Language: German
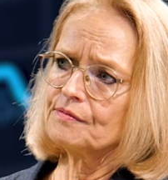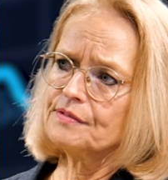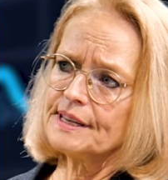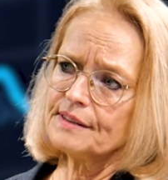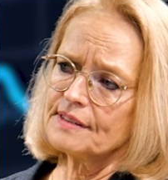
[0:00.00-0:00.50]

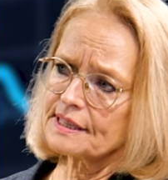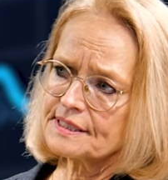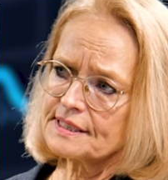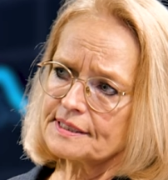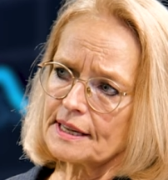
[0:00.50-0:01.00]
Wie
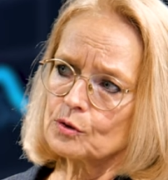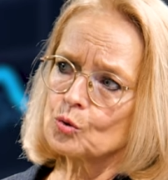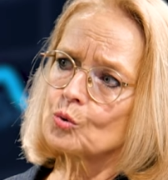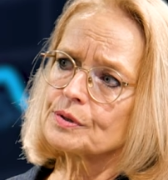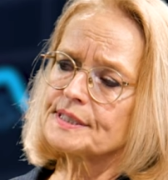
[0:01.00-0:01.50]
wirkt sich denn
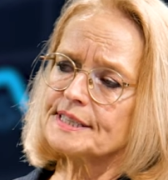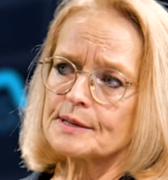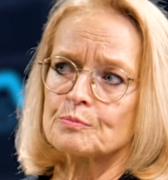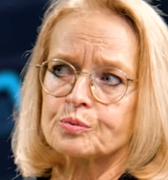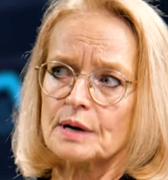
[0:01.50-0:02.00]
nun
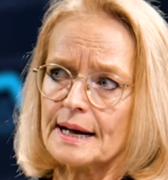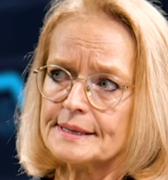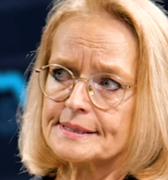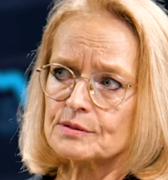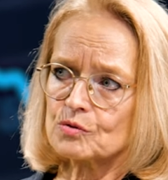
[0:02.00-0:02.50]
diese
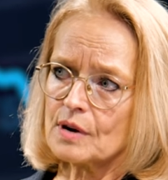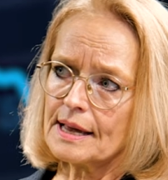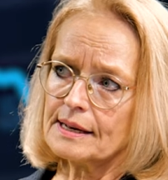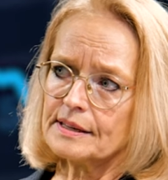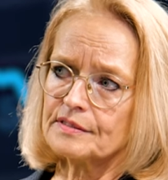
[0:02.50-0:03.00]

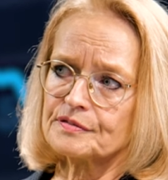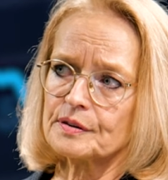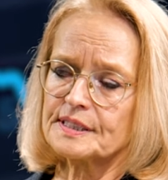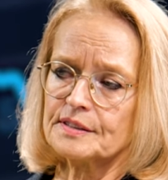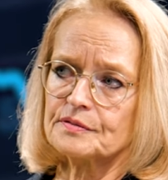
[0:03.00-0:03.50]
Preisrallye
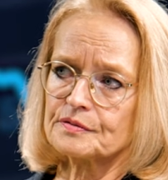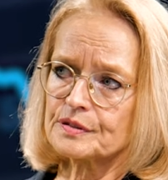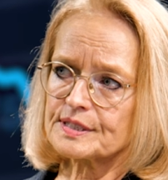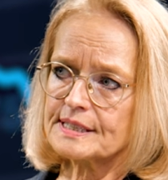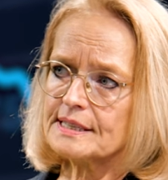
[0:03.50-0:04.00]
von den
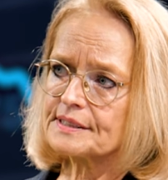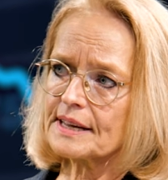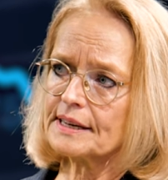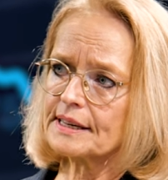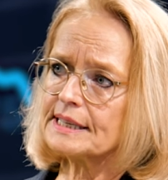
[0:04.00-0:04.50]
fossilen
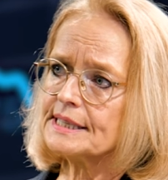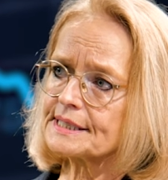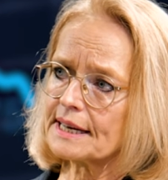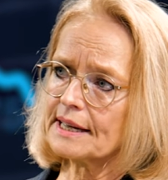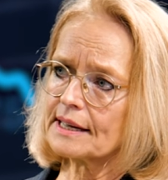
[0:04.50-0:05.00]

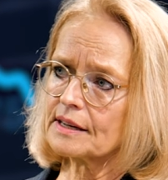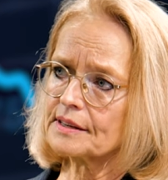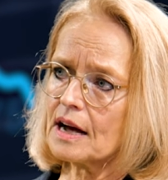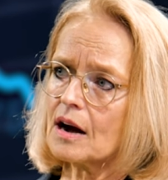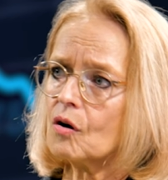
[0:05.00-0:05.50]

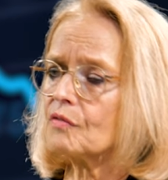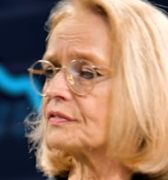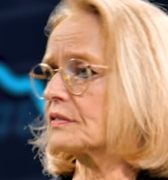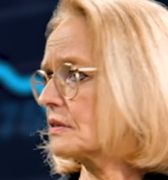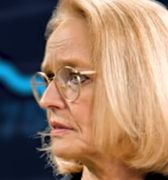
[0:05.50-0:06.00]
Energieträgern
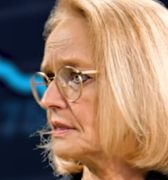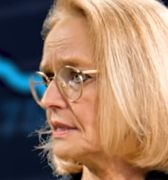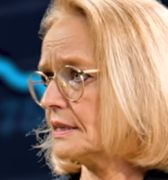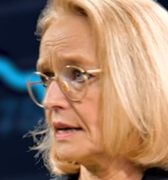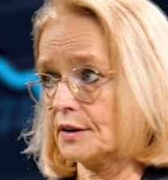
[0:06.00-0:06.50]
auf
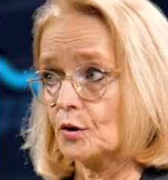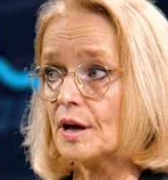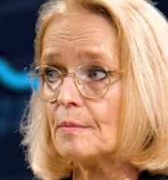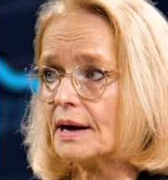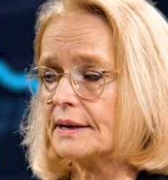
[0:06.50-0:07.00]
die
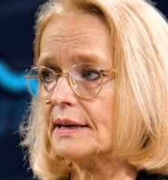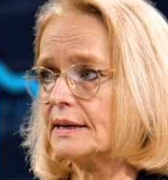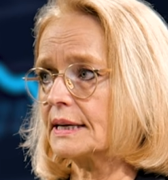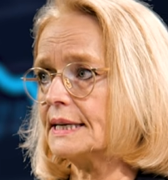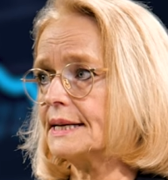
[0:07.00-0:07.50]
erneuerbaren
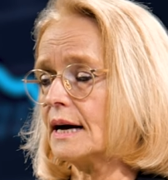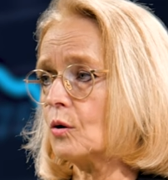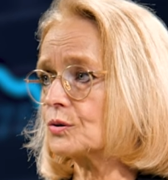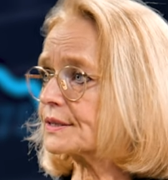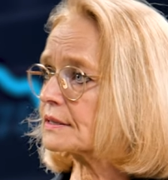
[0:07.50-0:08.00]
Energien
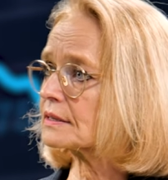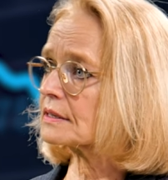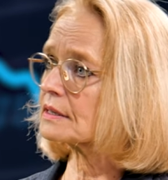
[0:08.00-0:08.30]
aus?